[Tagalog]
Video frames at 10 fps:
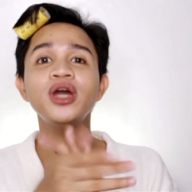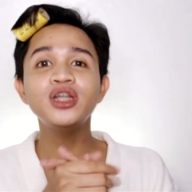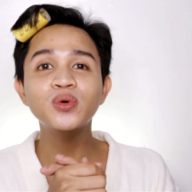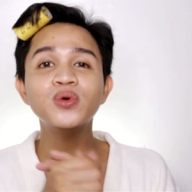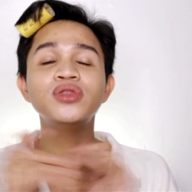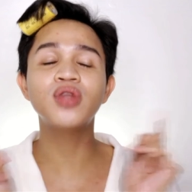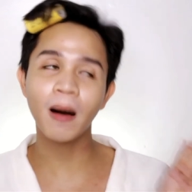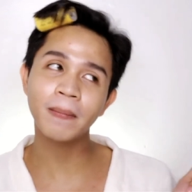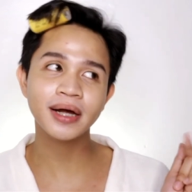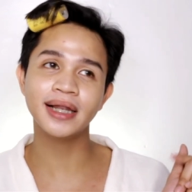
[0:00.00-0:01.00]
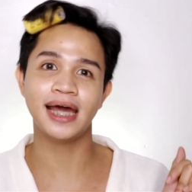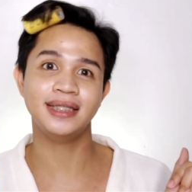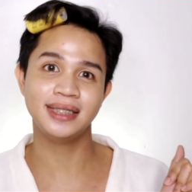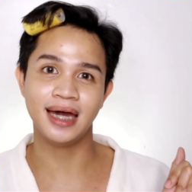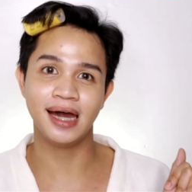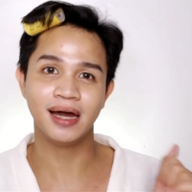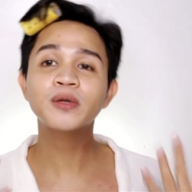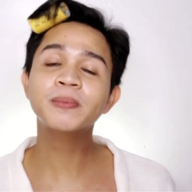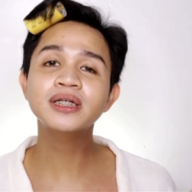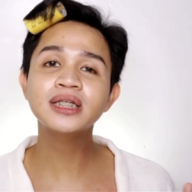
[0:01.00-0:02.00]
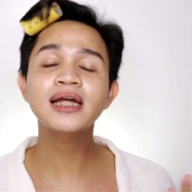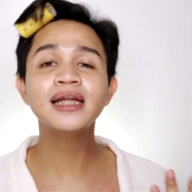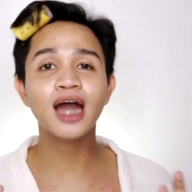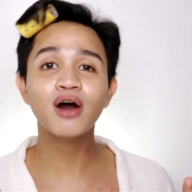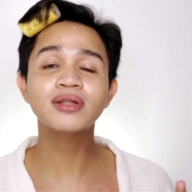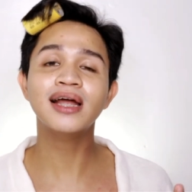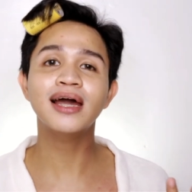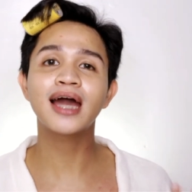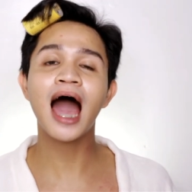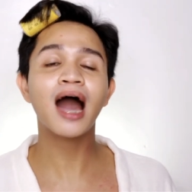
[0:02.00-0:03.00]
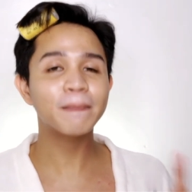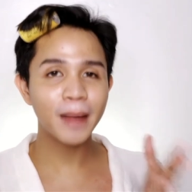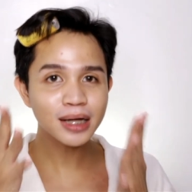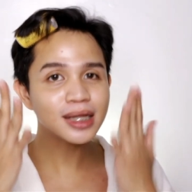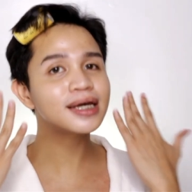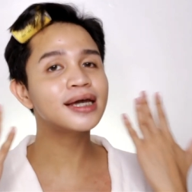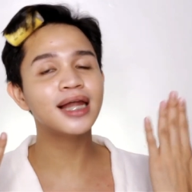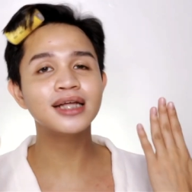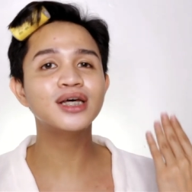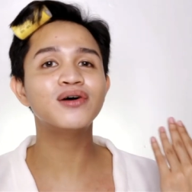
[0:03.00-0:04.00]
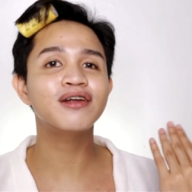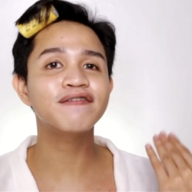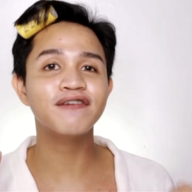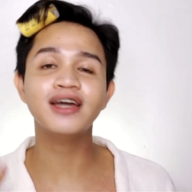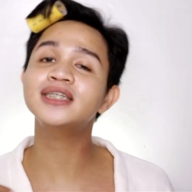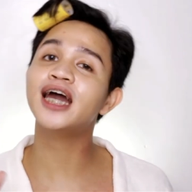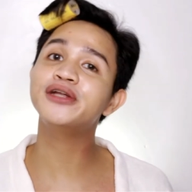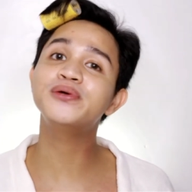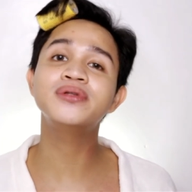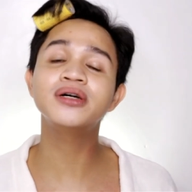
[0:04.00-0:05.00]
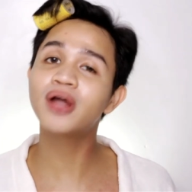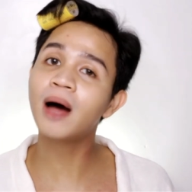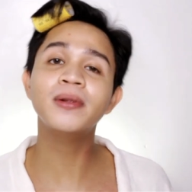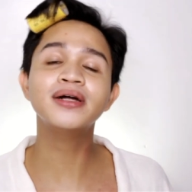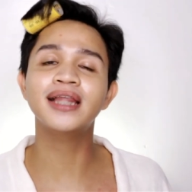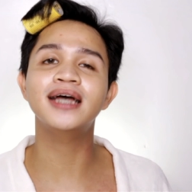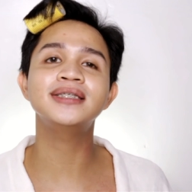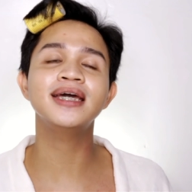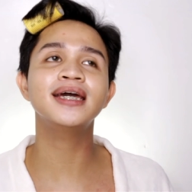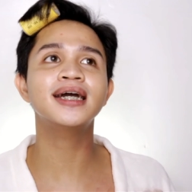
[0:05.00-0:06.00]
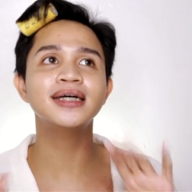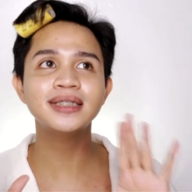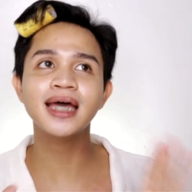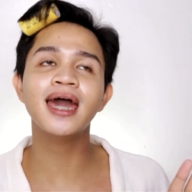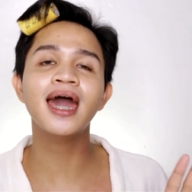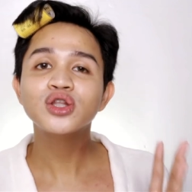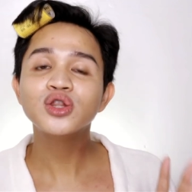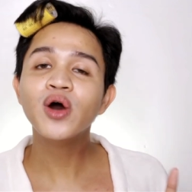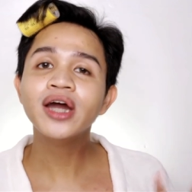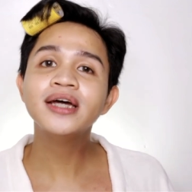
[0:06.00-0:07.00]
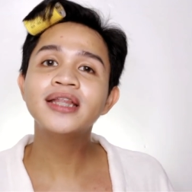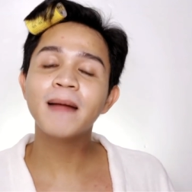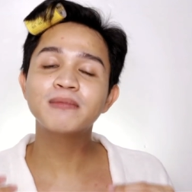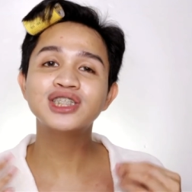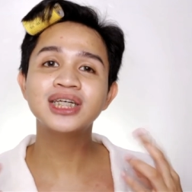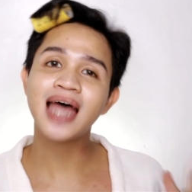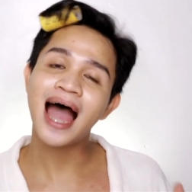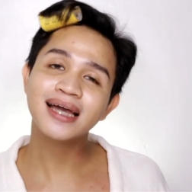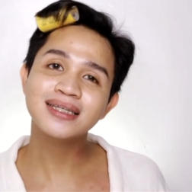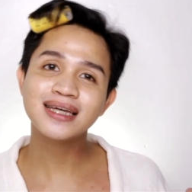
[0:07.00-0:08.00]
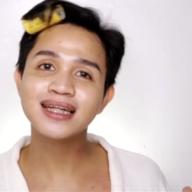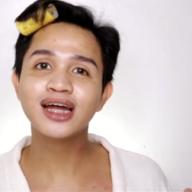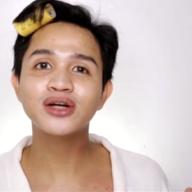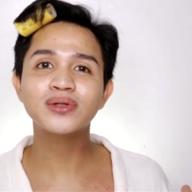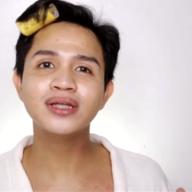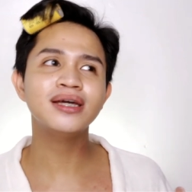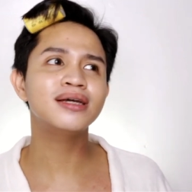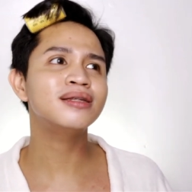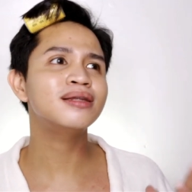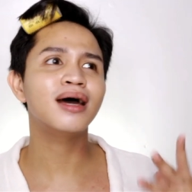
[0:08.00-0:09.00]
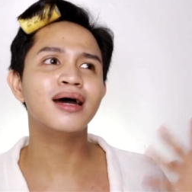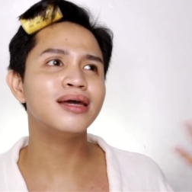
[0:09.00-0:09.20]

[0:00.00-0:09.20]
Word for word: We do double cleansing. So personally, ako talaga, kapag nagki-cleanse ako ng face, I do the double cleansing kasi nung inadapt ko siya sa aking skincare routine